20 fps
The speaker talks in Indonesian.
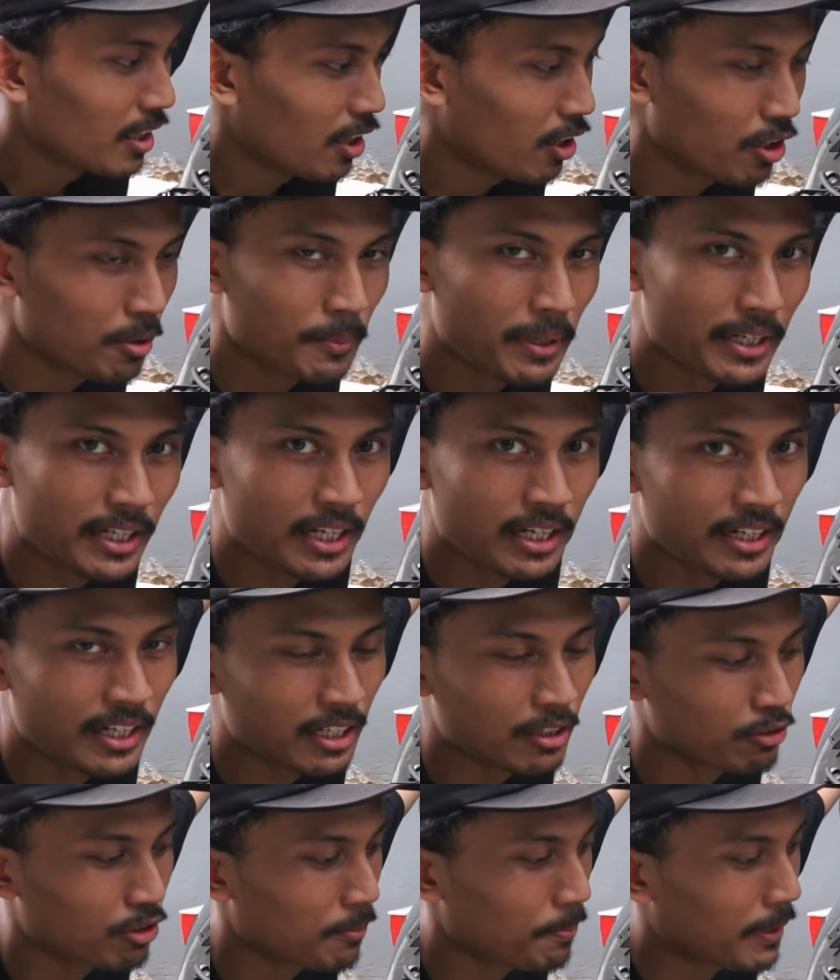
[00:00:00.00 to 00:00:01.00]
kalau bagian
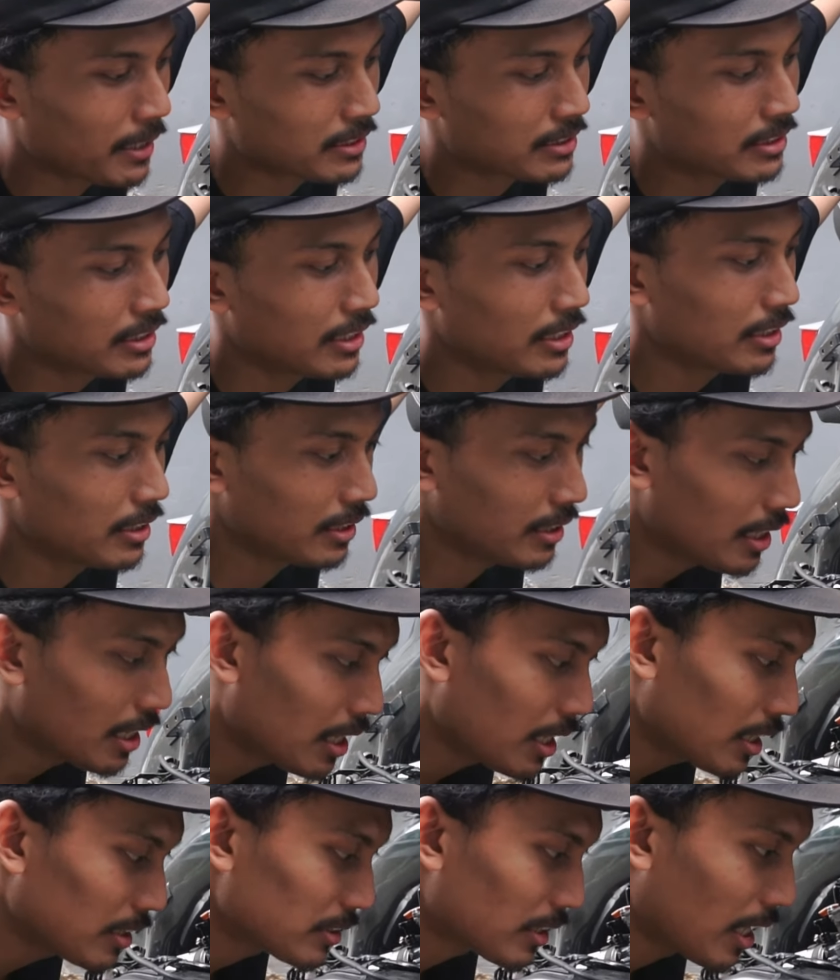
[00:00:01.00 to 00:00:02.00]
deck udah pasti
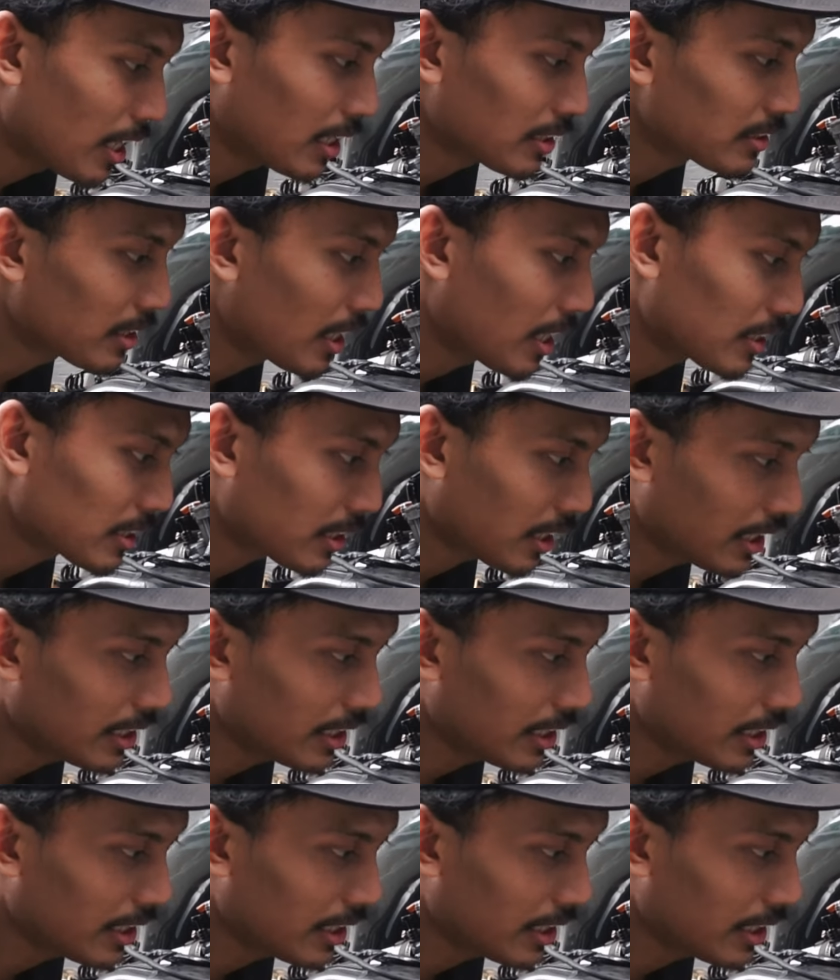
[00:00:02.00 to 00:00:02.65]
dia sangat-sangat